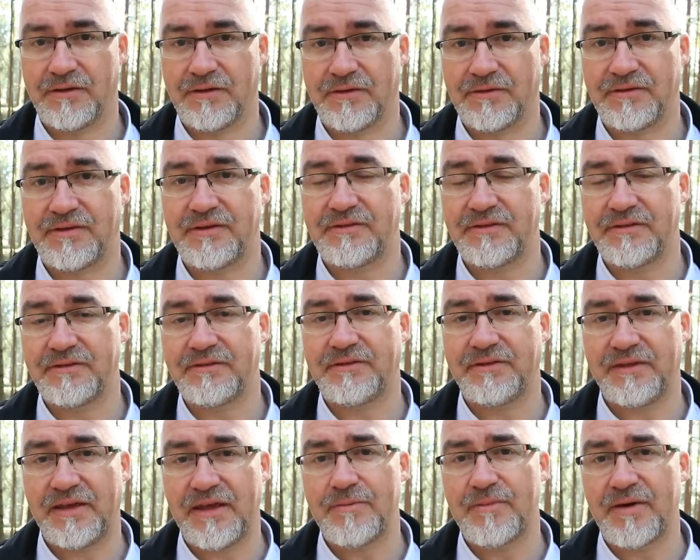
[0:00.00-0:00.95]
Sie
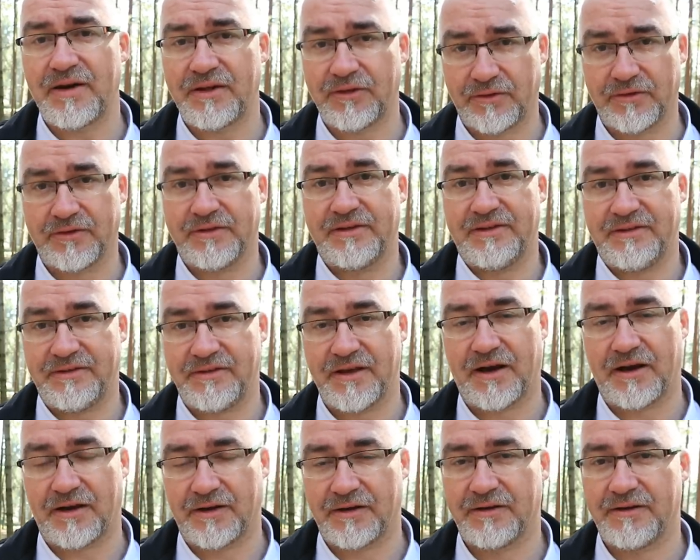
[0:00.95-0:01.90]
sind immer noch nicht
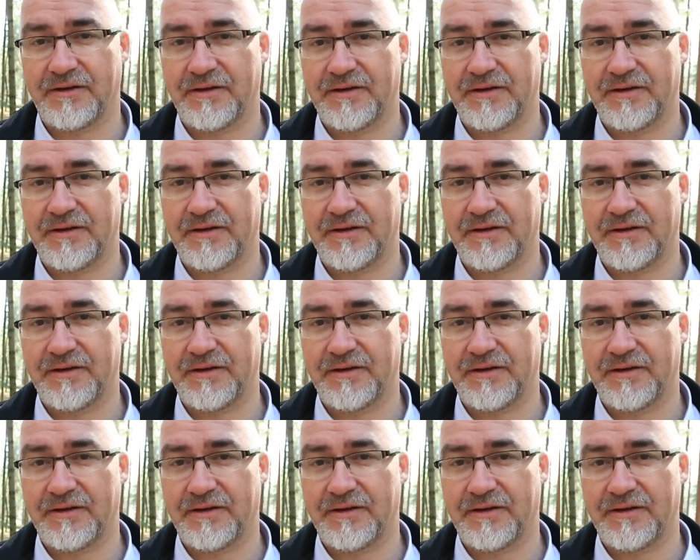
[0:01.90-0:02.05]
da.